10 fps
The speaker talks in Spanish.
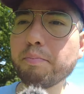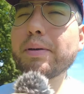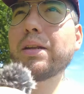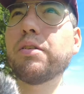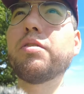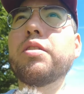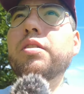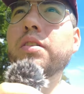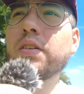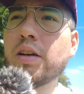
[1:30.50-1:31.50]
pero
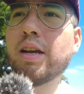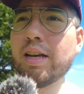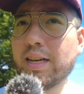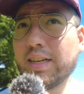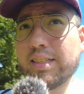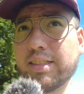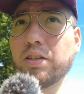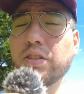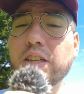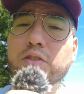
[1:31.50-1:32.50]
si
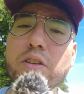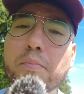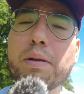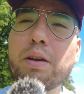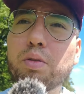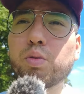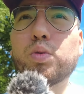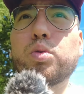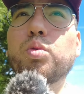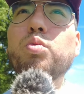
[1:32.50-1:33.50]
no tienes un empleo,
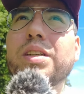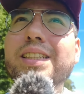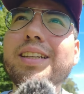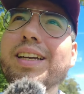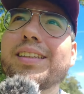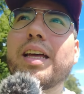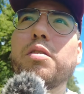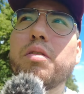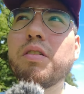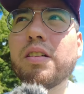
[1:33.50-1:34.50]
tú no estás
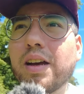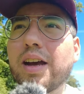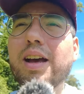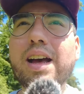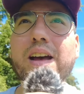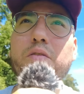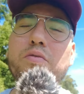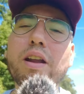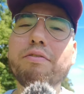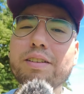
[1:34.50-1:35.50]
atado a
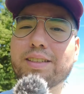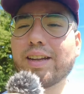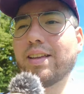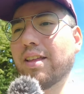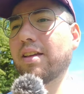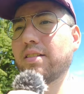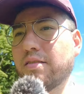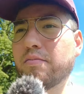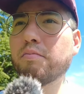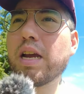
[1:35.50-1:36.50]
una fiscalidad.
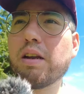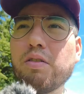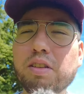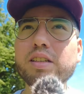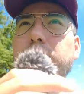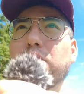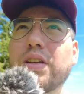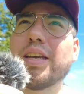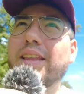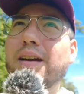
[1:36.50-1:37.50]
No tienes por
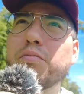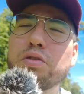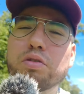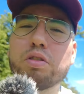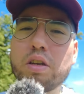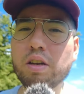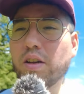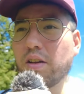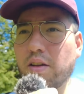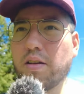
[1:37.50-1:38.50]
qué, digamos,
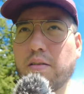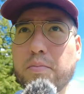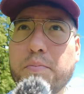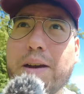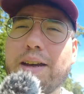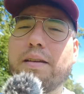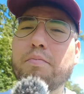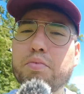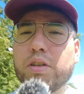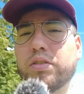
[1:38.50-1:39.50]
pagar
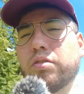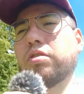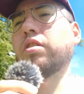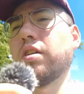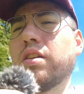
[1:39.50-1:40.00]
impuestos.